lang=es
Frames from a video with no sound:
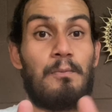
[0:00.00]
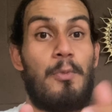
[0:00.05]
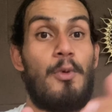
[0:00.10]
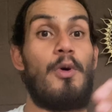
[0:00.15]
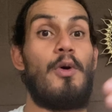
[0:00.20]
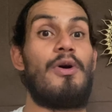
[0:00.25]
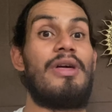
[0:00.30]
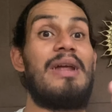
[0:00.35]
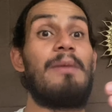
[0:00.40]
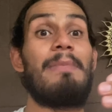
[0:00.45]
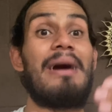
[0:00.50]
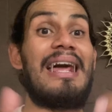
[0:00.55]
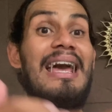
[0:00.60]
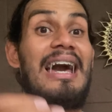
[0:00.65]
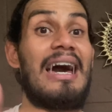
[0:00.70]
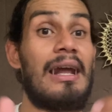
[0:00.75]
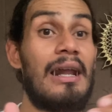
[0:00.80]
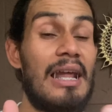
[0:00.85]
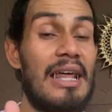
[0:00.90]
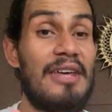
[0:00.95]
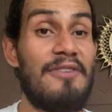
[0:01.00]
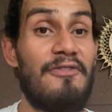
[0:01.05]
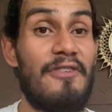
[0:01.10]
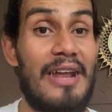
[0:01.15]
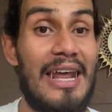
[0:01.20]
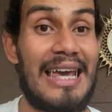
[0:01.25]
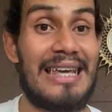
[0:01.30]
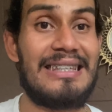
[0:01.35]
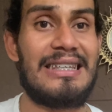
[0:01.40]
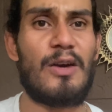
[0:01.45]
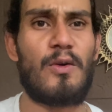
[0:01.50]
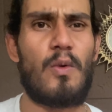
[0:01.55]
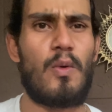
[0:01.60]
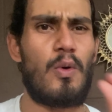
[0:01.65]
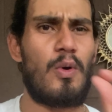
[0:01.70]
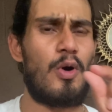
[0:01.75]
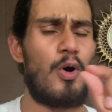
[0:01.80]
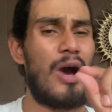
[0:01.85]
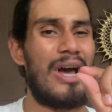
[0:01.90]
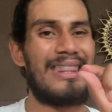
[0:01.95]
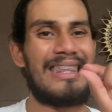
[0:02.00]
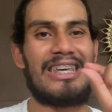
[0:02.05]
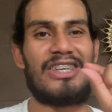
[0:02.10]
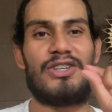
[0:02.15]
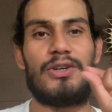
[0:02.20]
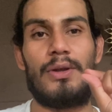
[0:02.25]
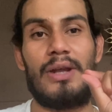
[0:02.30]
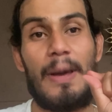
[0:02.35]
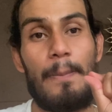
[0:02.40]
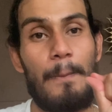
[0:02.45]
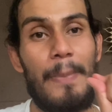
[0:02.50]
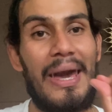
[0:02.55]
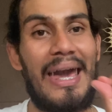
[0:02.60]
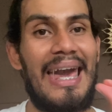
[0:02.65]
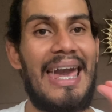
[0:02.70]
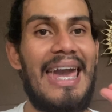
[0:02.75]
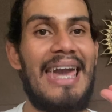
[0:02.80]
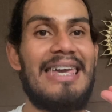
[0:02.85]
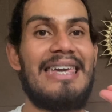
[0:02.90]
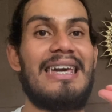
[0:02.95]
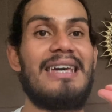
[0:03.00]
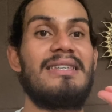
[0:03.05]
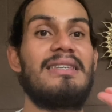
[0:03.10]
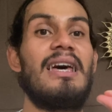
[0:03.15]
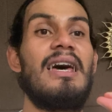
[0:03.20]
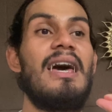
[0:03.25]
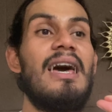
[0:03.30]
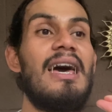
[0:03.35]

poder marcar la diferencia con, atenciones pequeñas,